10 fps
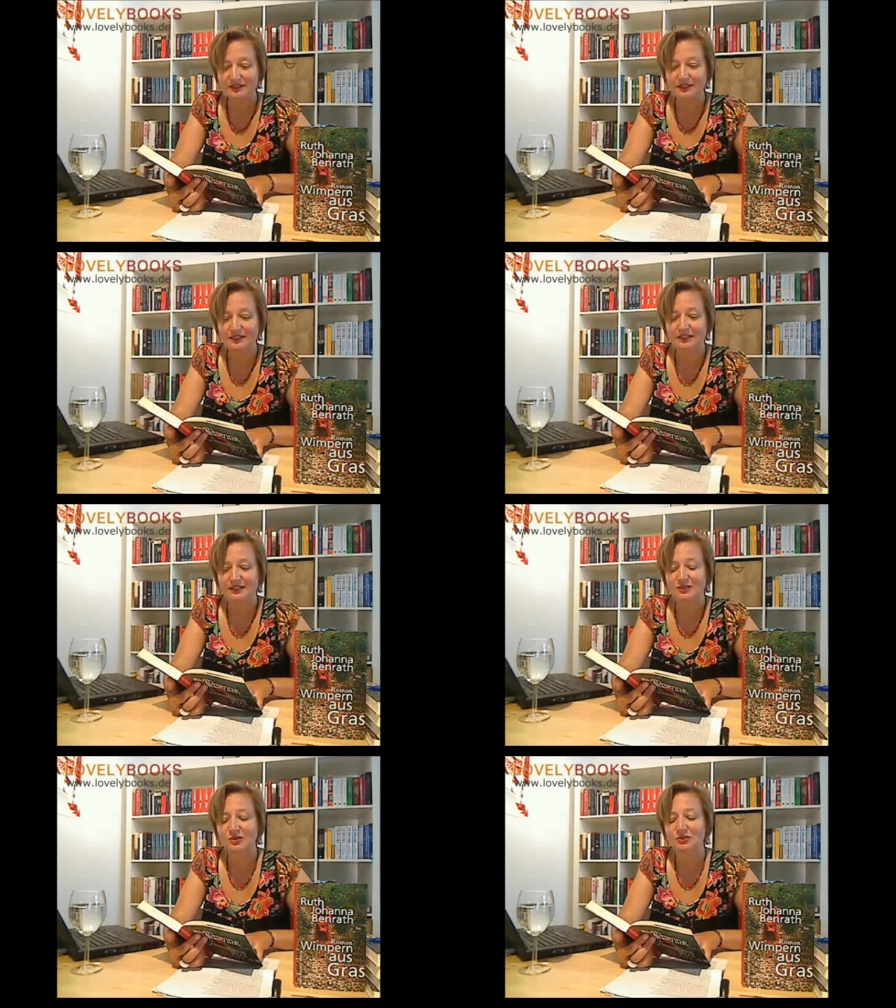Sich an
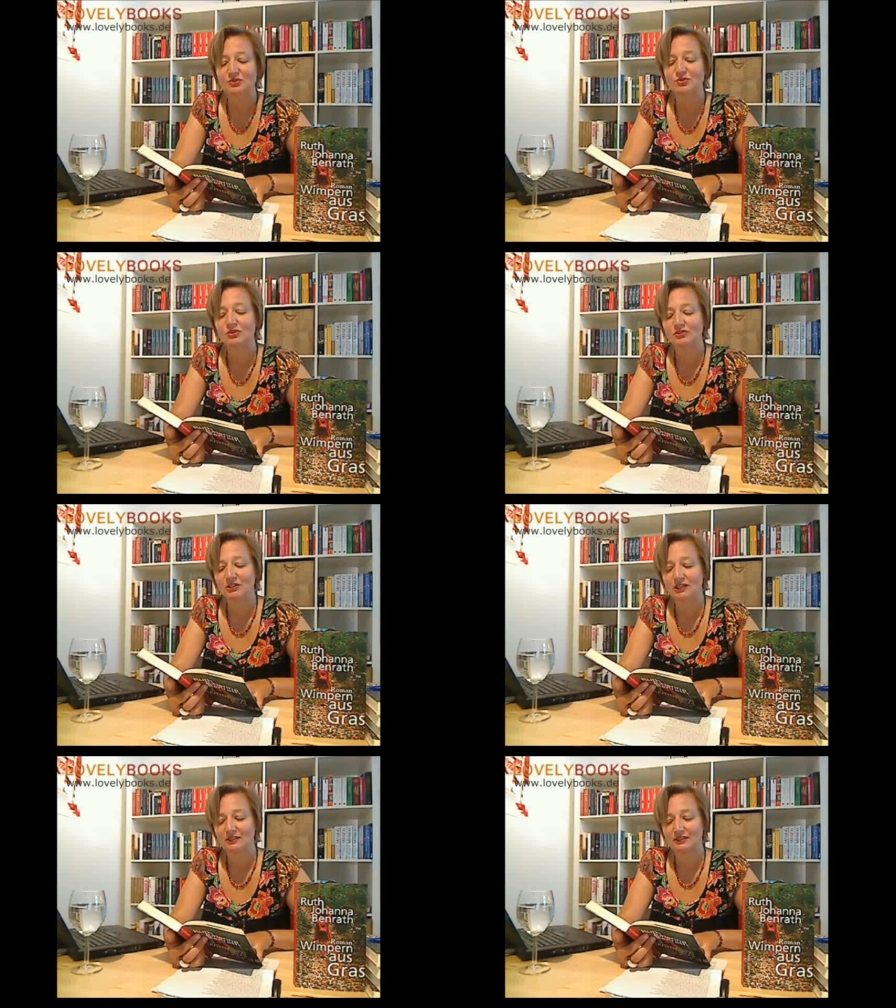der Sonne
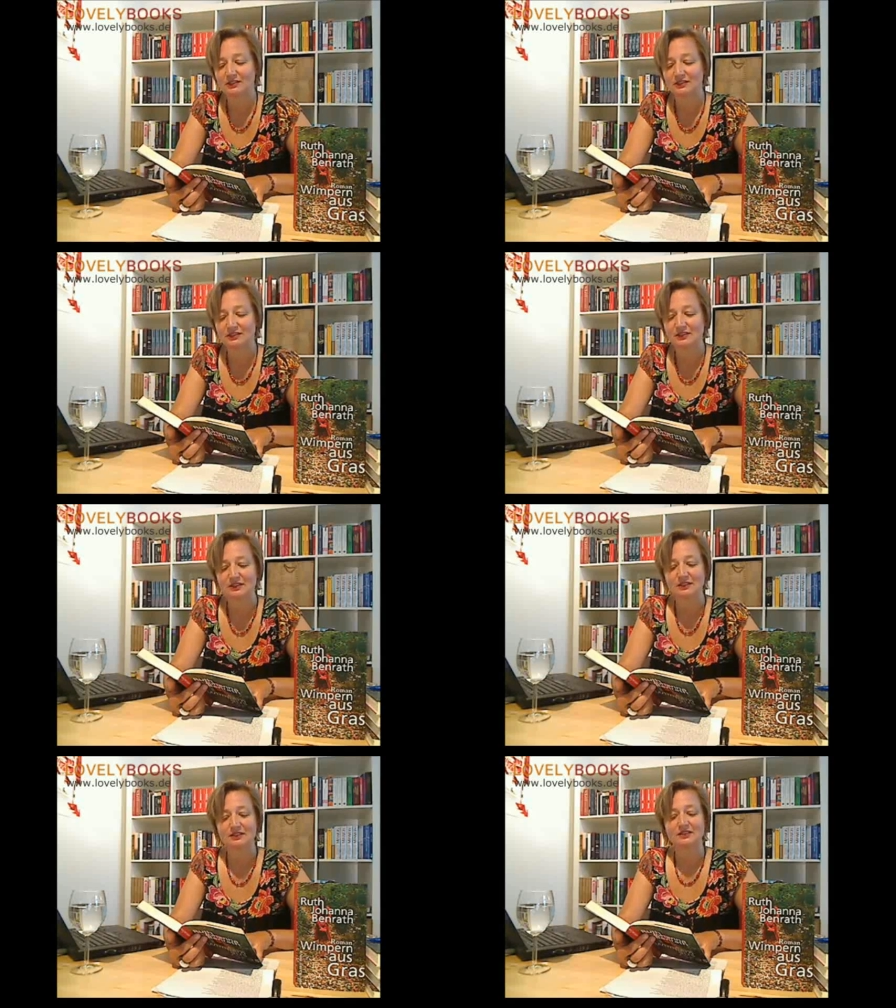trocknen lassen.
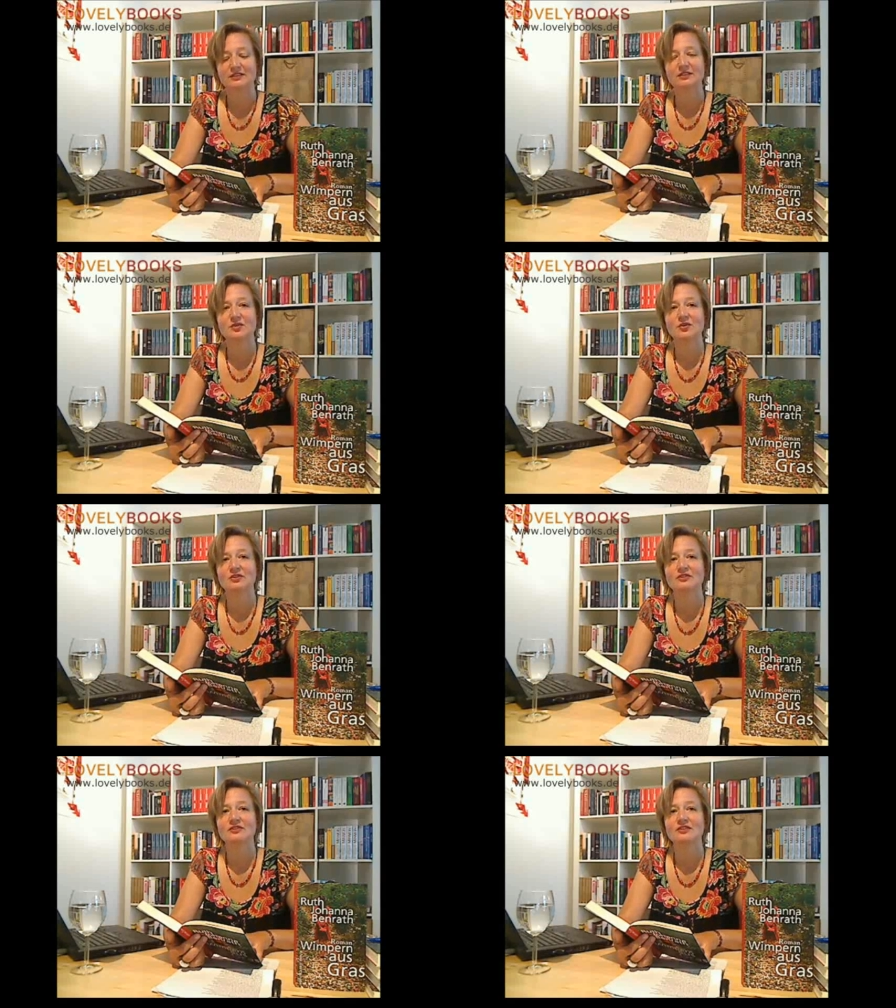Die
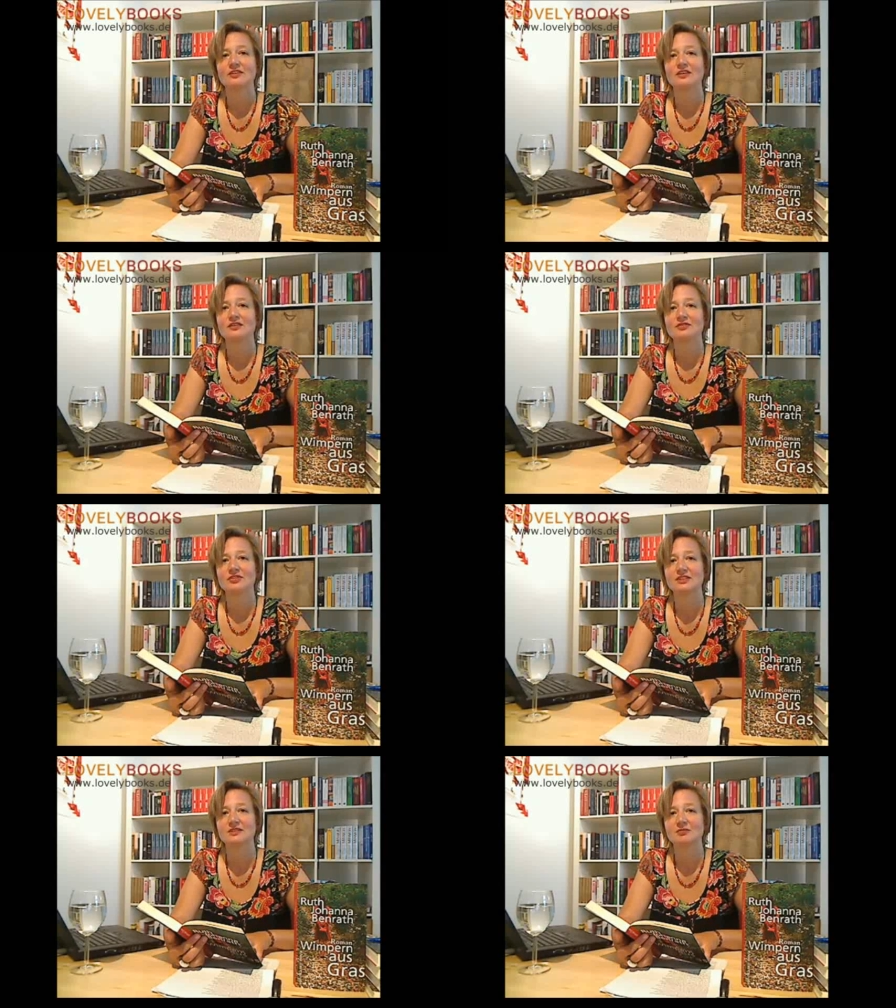Sonne
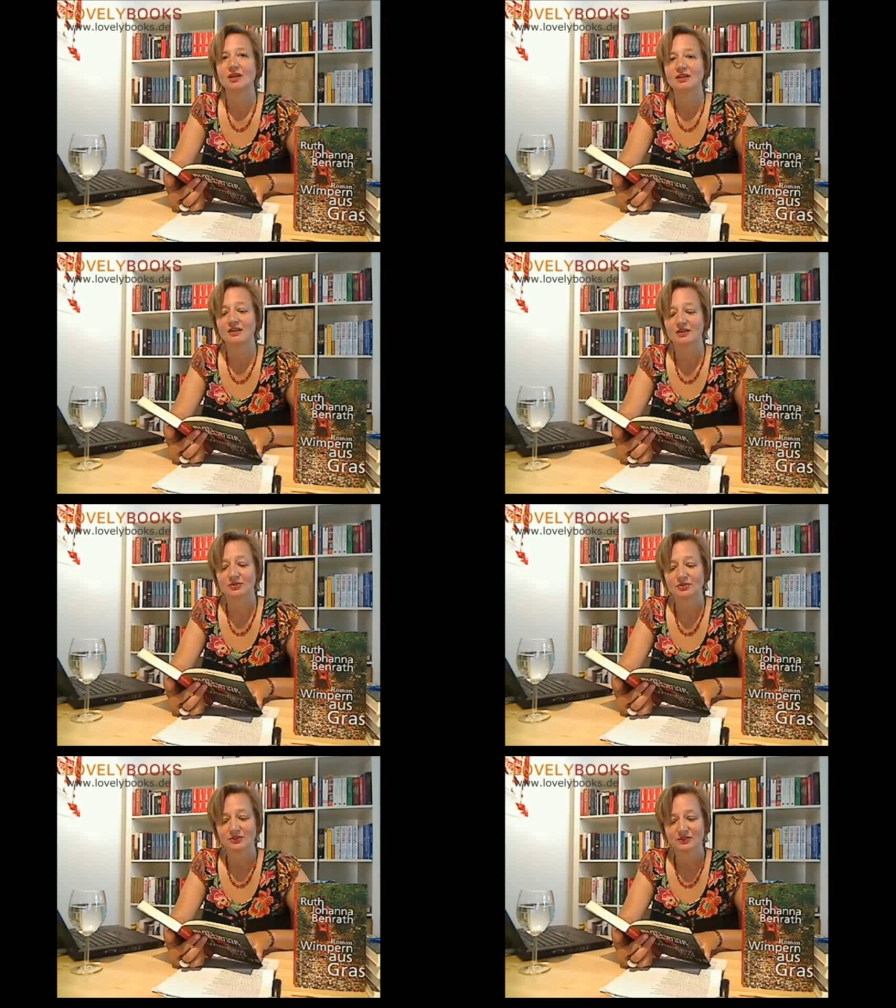frisst meine
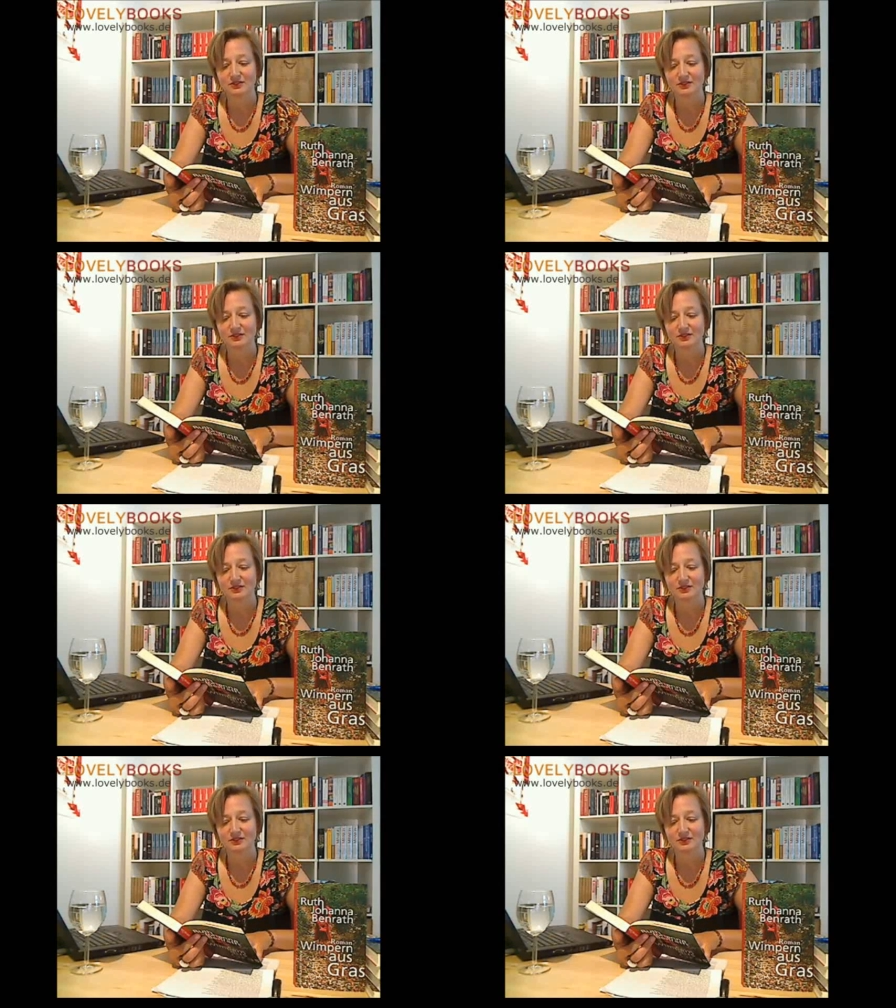Haut.